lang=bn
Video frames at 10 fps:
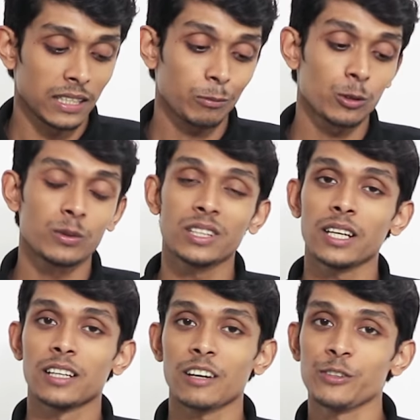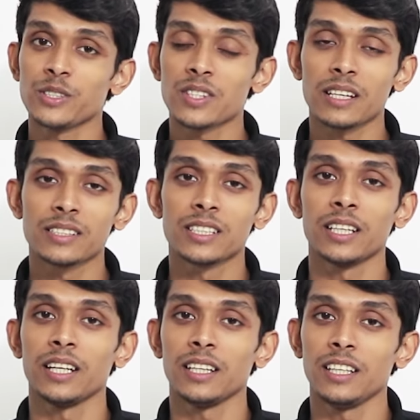ল্যাপটপটিতে গ্রাফিক্স
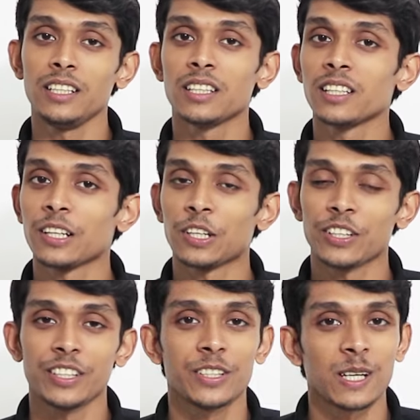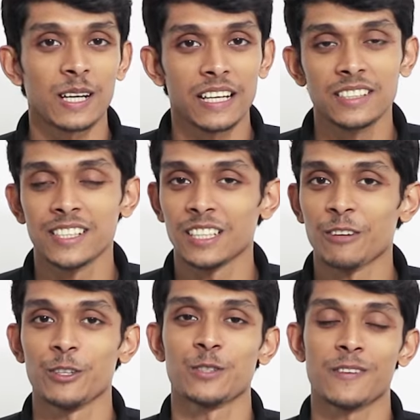থাকছে ইন্টিগ্রেটেড ইন্টেল এইচডি
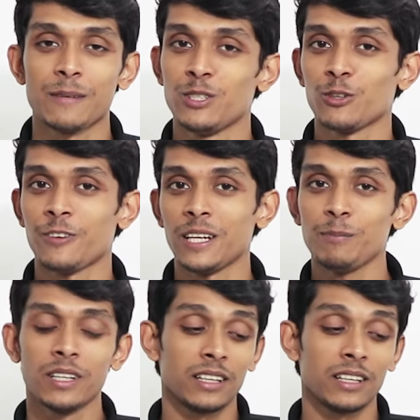গ্রাফিক্স ফাইভ জিরো ফাইভ